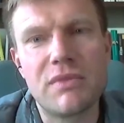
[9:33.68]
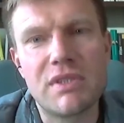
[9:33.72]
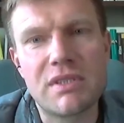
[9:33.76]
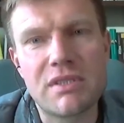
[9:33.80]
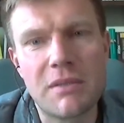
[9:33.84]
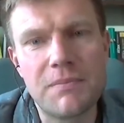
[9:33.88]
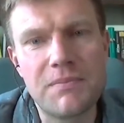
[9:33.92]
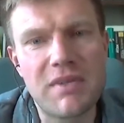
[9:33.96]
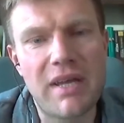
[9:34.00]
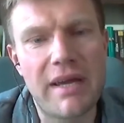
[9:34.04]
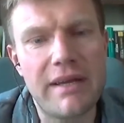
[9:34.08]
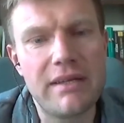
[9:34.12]

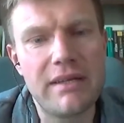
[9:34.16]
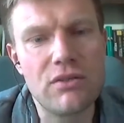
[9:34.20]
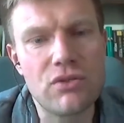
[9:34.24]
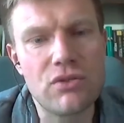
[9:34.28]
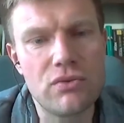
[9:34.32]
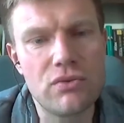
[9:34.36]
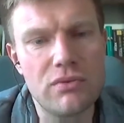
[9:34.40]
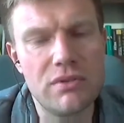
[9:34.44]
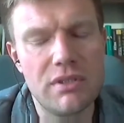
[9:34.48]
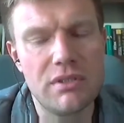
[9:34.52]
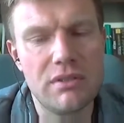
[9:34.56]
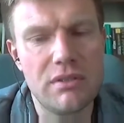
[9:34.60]
gibt eine
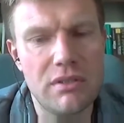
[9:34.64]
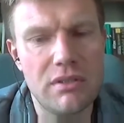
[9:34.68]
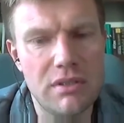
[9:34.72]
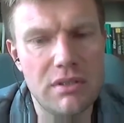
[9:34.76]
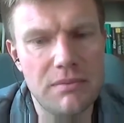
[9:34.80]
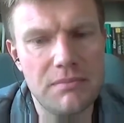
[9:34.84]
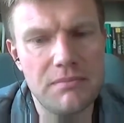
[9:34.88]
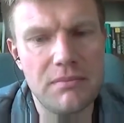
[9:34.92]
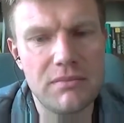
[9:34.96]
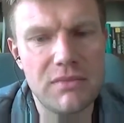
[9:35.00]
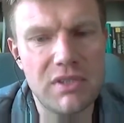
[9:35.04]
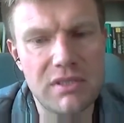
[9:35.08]
Studie,
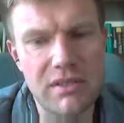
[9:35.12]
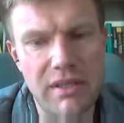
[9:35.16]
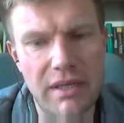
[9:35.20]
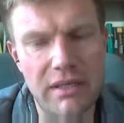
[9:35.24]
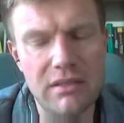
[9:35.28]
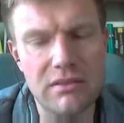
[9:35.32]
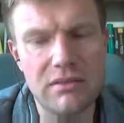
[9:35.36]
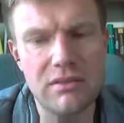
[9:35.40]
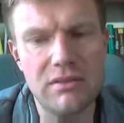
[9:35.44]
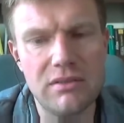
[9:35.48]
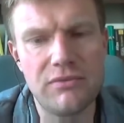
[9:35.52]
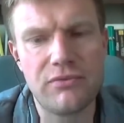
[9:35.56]
ähm, die ist
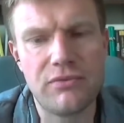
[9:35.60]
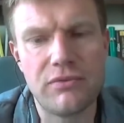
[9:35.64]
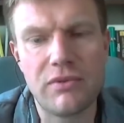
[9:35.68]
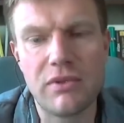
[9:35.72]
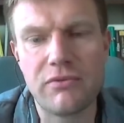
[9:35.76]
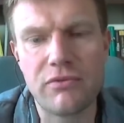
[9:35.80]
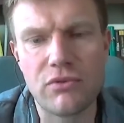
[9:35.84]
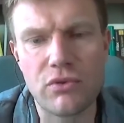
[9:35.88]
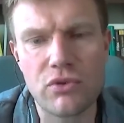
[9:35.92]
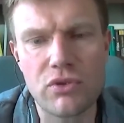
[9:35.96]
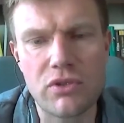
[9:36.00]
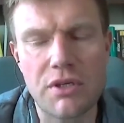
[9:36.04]
relativ äh,
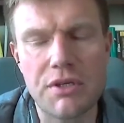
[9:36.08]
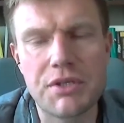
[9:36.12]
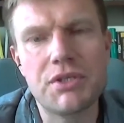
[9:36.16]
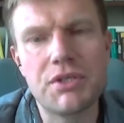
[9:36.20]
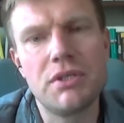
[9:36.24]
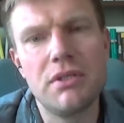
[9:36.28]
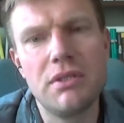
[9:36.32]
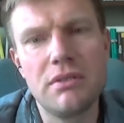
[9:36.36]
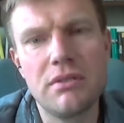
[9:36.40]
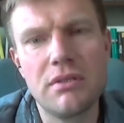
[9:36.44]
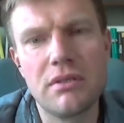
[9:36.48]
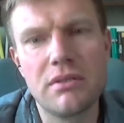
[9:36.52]
frisch
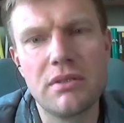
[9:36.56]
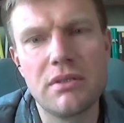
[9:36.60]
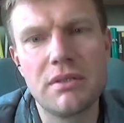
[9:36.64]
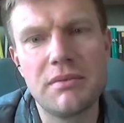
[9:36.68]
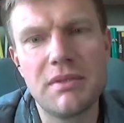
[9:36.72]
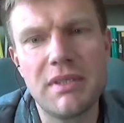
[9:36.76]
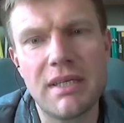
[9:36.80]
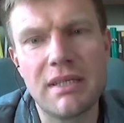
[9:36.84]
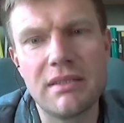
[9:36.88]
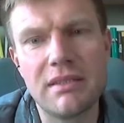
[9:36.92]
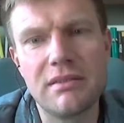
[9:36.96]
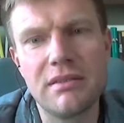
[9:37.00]
erschienen, äh, die
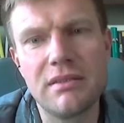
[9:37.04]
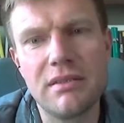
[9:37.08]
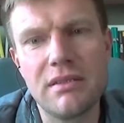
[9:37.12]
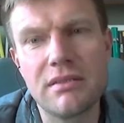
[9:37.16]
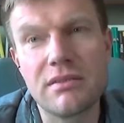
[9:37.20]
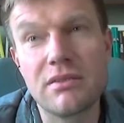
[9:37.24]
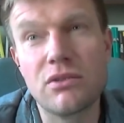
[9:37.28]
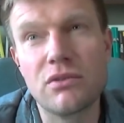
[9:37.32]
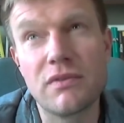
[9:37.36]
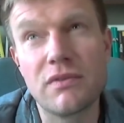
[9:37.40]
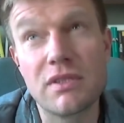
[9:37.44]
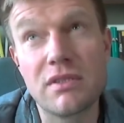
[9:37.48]
hat die
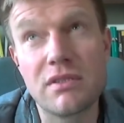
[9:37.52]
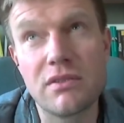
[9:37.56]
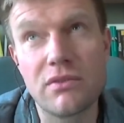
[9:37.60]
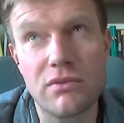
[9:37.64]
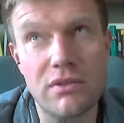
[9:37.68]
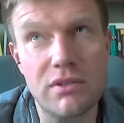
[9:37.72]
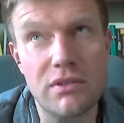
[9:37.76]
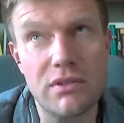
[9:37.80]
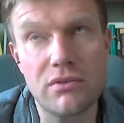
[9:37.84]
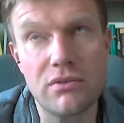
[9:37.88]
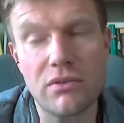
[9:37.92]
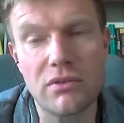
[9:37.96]
Situation
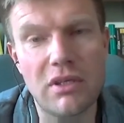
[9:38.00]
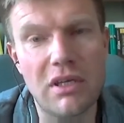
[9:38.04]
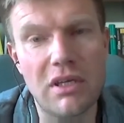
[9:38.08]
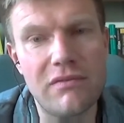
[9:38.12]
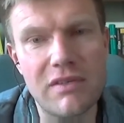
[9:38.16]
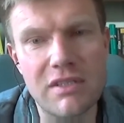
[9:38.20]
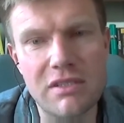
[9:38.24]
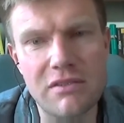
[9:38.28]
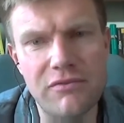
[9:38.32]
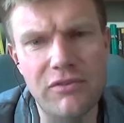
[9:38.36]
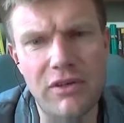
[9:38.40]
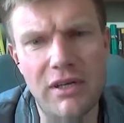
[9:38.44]
in
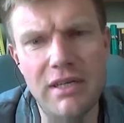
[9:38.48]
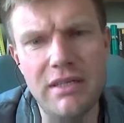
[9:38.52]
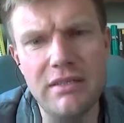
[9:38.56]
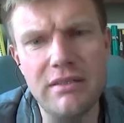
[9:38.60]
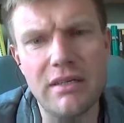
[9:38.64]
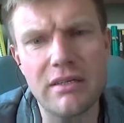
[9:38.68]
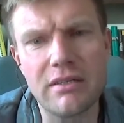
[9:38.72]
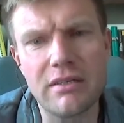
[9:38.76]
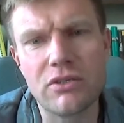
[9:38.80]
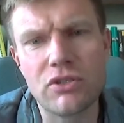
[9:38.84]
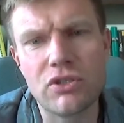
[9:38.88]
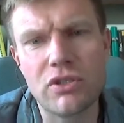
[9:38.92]
Nordrhein-Westfalen
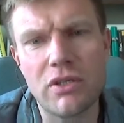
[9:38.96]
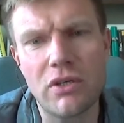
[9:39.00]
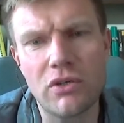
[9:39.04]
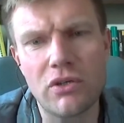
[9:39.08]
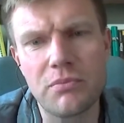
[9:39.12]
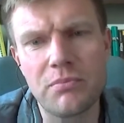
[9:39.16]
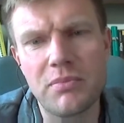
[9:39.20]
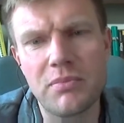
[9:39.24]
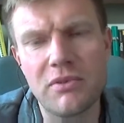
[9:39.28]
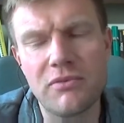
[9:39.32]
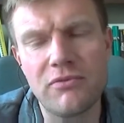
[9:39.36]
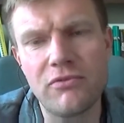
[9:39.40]

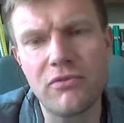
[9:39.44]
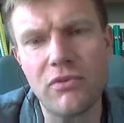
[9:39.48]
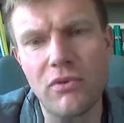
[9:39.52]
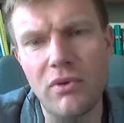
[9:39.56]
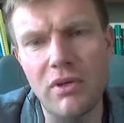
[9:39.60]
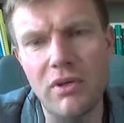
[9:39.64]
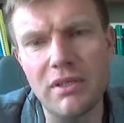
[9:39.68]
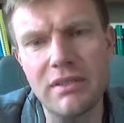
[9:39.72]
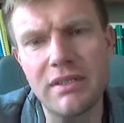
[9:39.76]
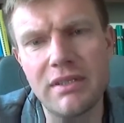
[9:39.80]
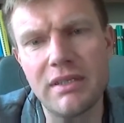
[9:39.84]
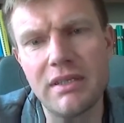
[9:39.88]
angeschaut,
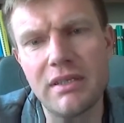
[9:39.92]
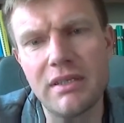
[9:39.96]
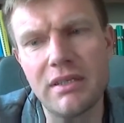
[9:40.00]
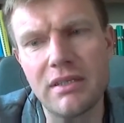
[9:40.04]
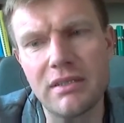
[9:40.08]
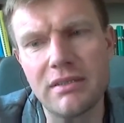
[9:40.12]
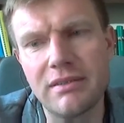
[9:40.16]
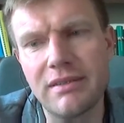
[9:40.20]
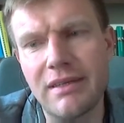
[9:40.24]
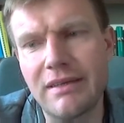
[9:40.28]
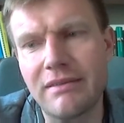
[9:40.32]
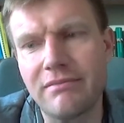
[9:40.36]
bevor
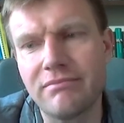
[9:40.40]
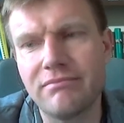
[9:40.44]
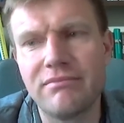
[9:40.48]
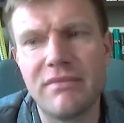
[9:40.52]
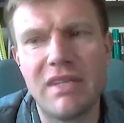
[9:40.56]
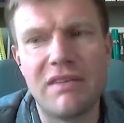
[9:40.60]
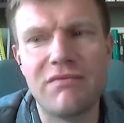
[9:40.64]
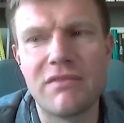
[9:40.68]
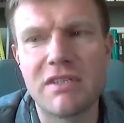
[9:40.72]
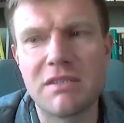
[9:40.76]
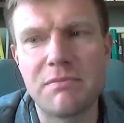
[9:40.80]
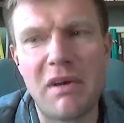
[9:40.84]
der, der,
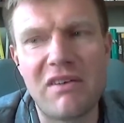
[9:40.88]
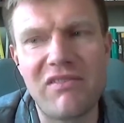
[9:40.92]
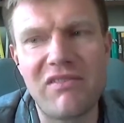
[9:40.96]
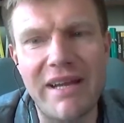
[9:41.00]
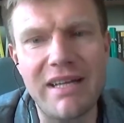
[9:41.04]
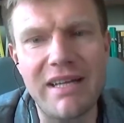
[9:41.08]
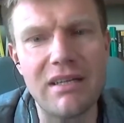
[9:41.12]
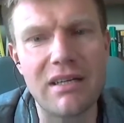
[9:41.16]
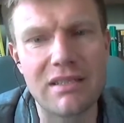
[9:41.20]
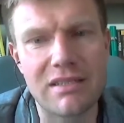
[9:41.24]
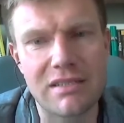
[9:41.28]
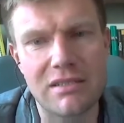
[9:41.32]
nennen wir es mal,
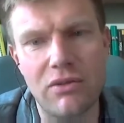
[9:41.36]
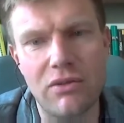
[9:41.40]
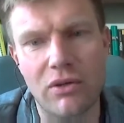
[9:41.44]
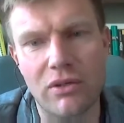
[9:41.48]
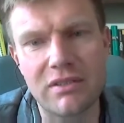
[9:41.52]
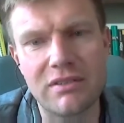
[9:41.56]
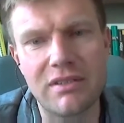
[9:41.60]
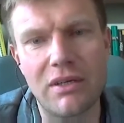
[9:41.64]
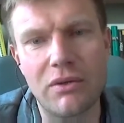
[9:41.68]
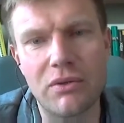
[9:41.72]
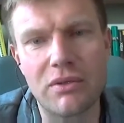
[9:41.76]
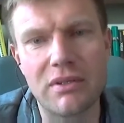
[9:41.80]

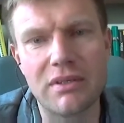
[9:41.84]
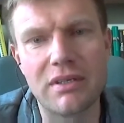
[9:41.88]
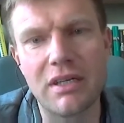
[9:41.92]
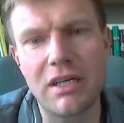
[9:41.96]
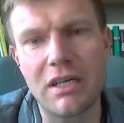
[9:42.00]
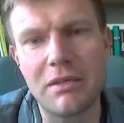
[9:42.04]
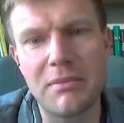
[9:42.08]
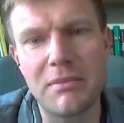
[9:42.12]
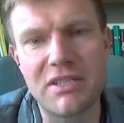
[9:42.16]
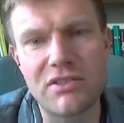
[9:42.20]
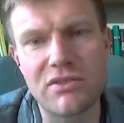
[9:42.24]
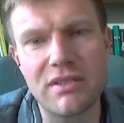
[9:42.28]
Weihnachtslockdown
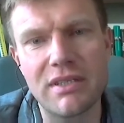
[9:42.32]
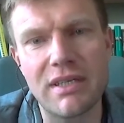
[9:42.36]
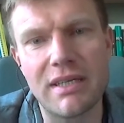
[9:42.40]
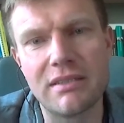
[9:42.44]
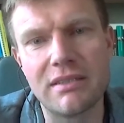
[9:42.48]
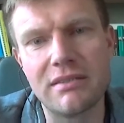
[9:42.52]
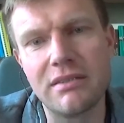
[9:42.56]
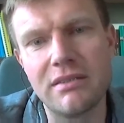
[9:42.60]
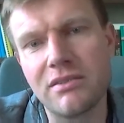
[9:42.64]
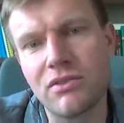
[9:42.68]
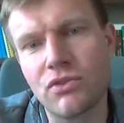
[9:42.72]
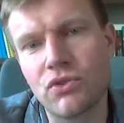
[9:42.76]
kam. Also die
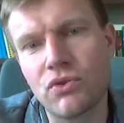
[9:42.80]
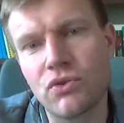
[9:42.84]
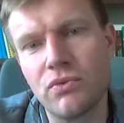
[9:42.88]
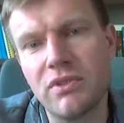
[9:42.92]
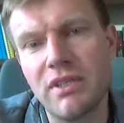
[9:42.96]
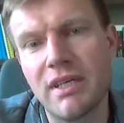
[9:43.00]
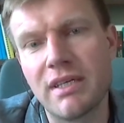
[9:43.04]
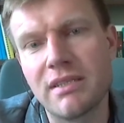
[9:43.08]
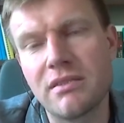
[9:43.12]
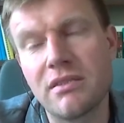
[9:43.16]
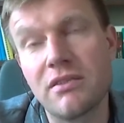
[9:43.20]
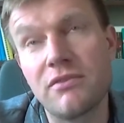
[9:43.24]
hat, diese
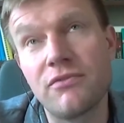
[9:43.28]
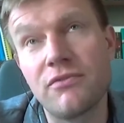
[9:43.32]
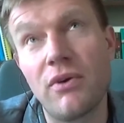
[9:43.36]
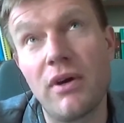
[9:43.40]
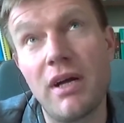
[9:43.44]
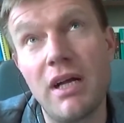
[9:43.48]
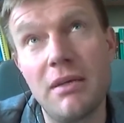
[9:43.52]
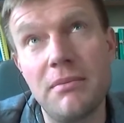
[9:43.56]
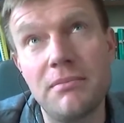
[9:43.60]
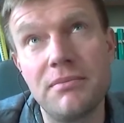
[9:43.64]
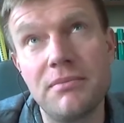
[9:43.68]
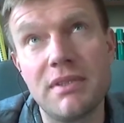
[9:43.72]
Studie hat sich
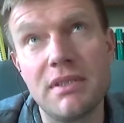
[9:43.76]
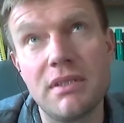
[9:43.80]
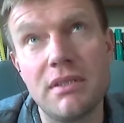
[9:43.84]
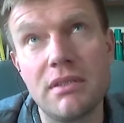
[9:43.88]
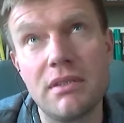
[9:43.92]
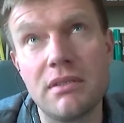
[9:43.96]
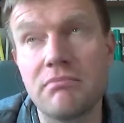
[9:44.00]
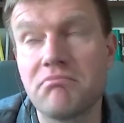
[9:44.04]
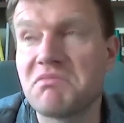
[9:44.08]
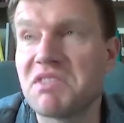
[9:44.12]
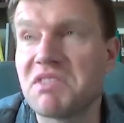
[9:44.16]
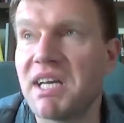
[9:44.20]
vor allem
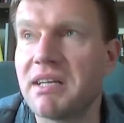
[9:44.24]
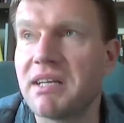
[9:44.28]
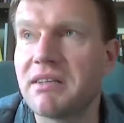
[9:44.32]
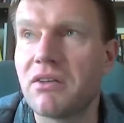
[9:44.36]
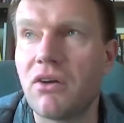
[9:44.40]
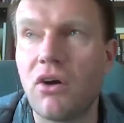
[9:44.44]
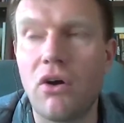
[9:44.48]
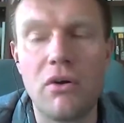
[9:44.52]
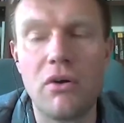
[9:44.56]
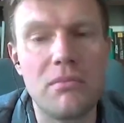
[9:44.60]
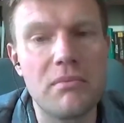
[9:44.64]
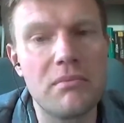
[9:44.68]
den
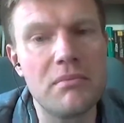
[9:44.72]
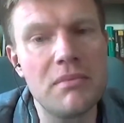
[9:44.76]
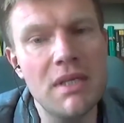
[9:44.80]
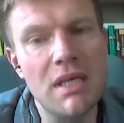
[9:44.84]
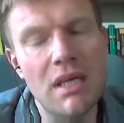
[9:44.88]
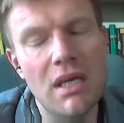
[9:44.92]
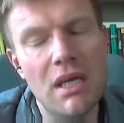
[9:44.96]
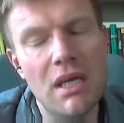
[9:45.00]
Zeitraum